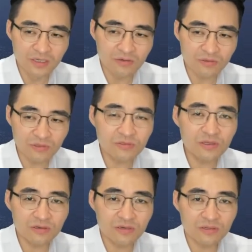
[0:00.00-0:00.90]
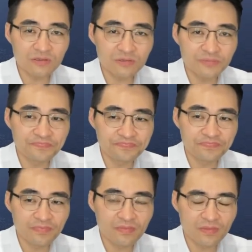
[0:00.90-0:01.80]
뭐 선택을 해야 돼요.
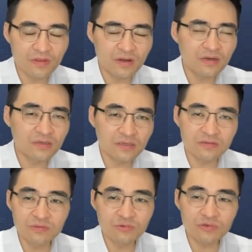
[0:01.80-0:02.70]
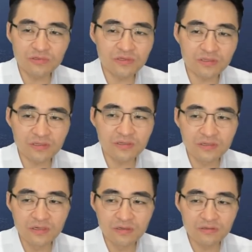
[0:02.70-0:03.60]
아, 나 그거 못 견디겠다.
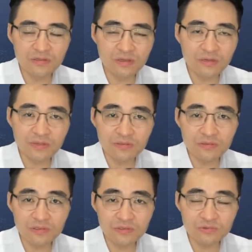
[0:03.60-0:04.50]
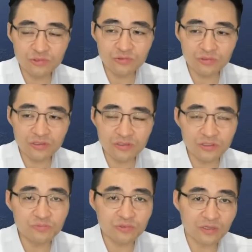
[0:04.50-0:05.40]
근데 내가 봤더니 수익률이 한
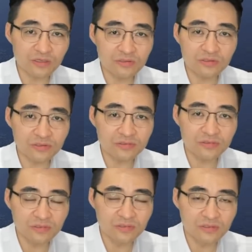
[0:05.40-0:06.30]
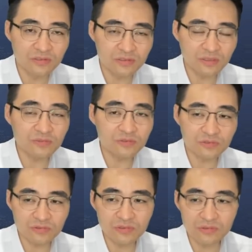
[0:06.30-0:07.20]
20% 나 있어요.
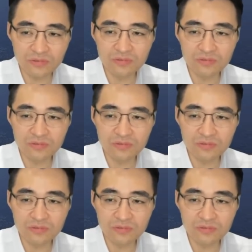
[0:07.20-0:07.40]
삼성증권.